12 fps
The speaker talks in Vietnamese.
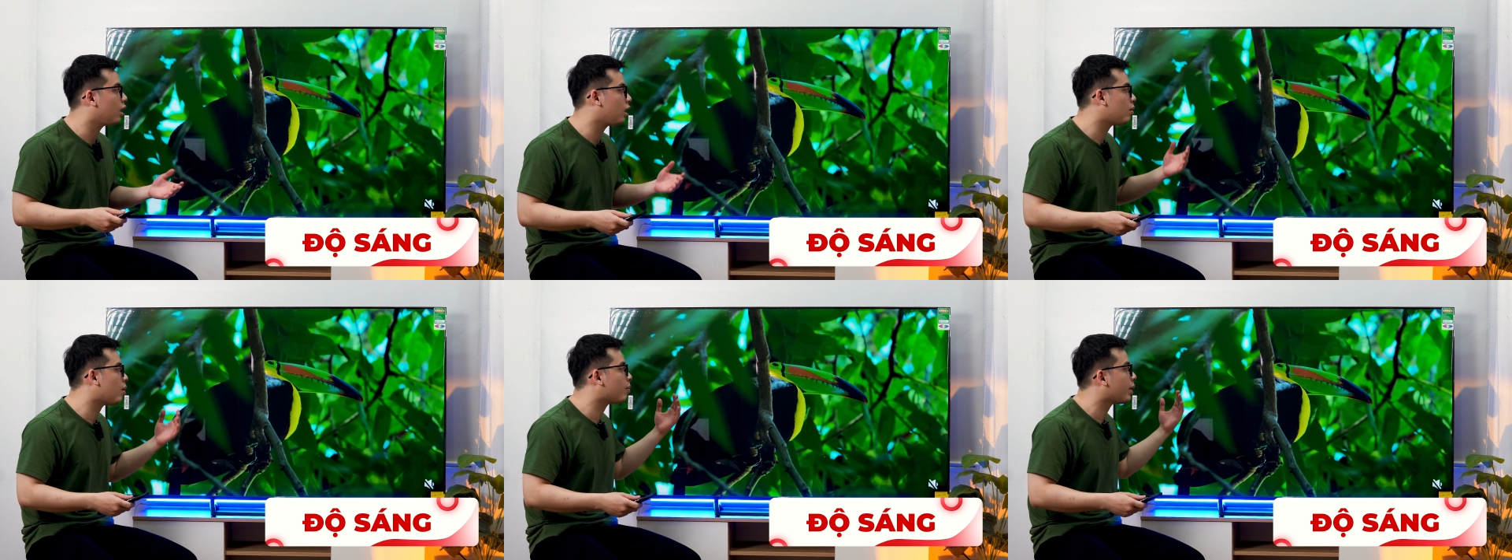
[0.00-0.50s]

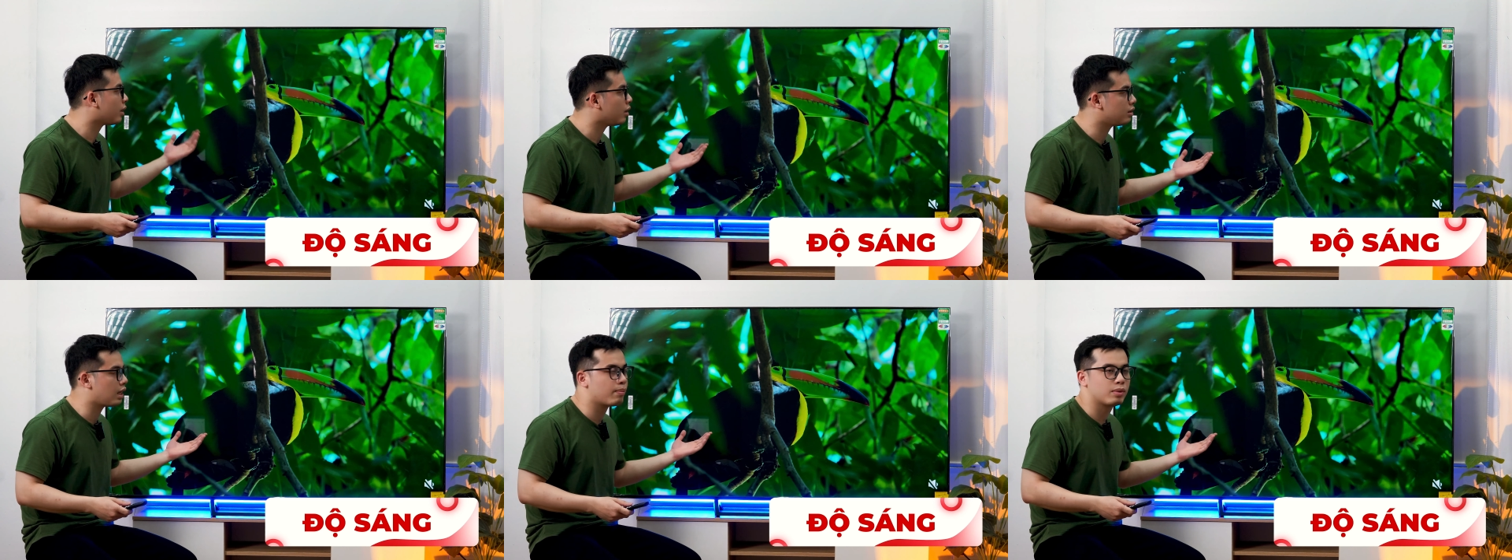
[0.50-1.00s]
khi mình bật
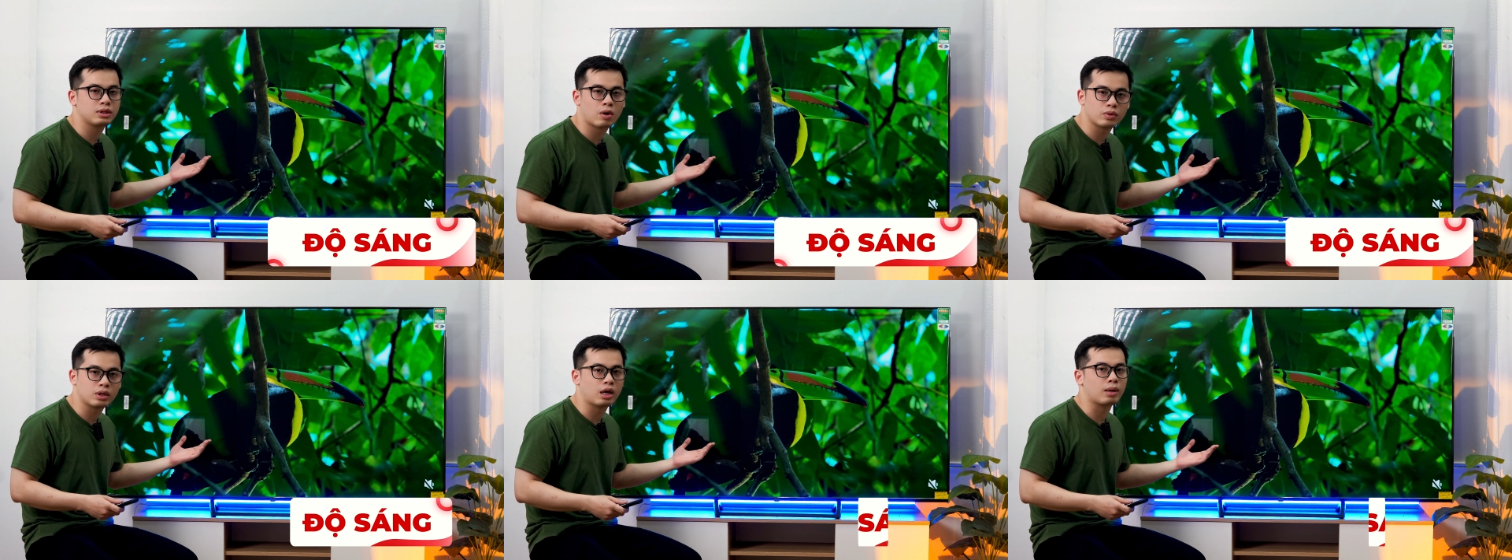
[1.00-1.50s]
xem ở
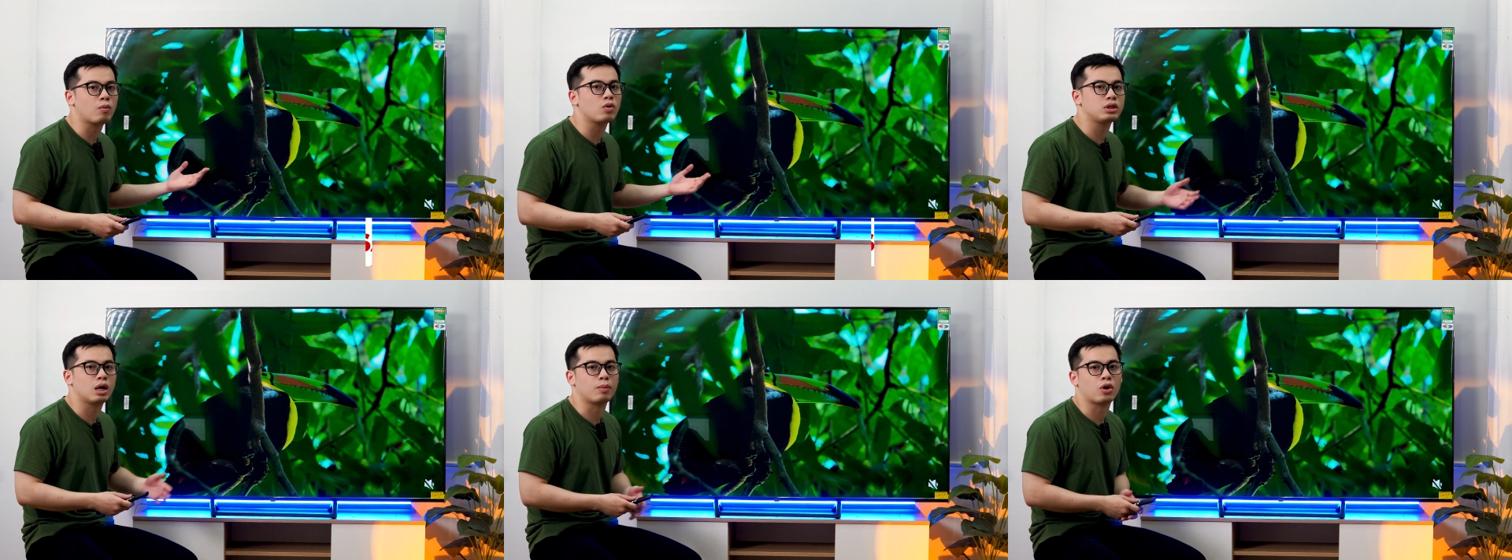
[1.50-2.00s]
trong những cái
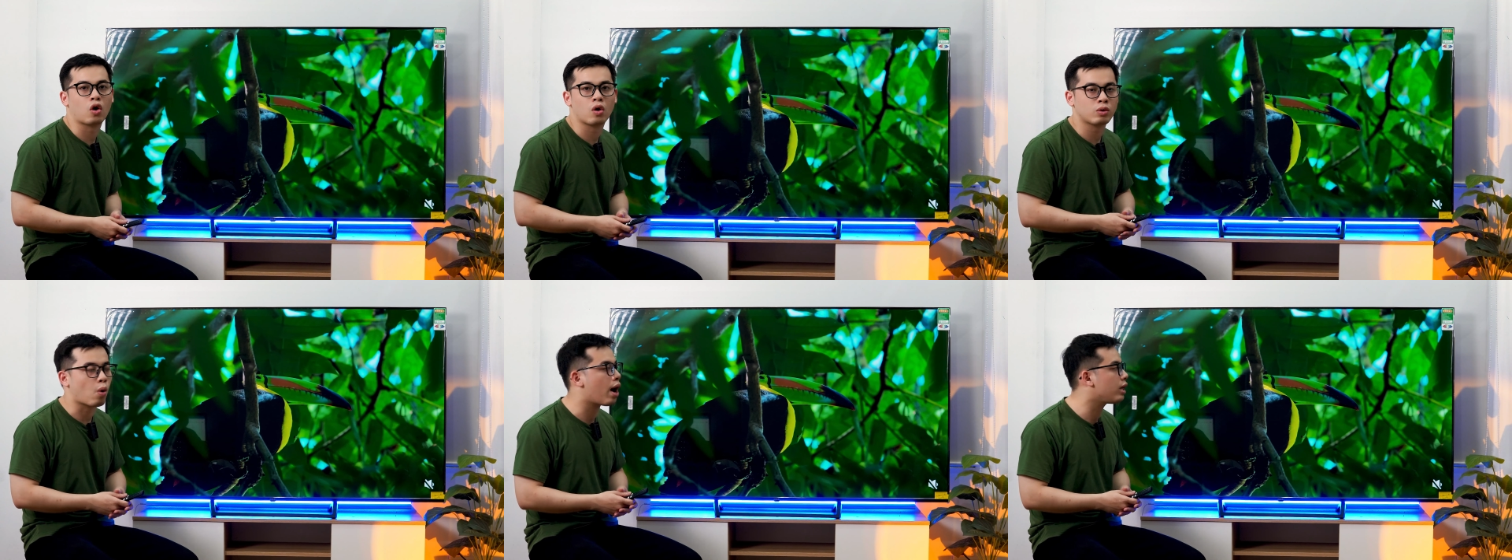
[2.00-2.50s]
môi trường mà nó
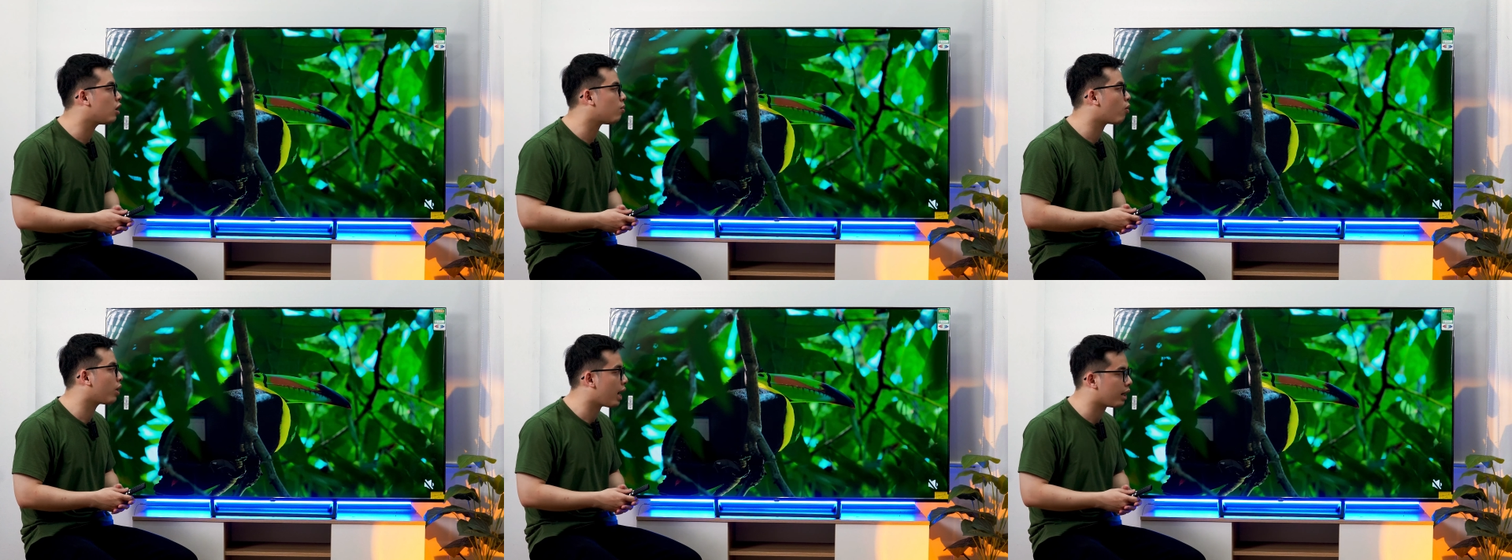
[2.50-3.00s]
có quá nhiều
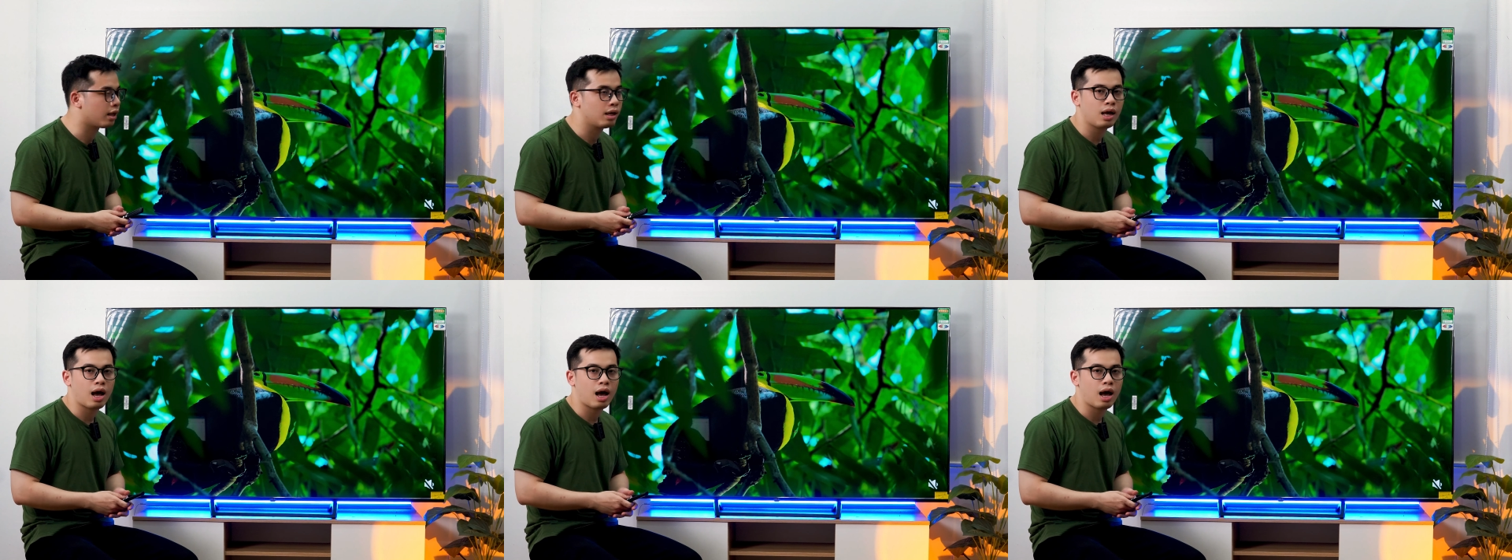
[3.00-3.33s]
bóng đèn,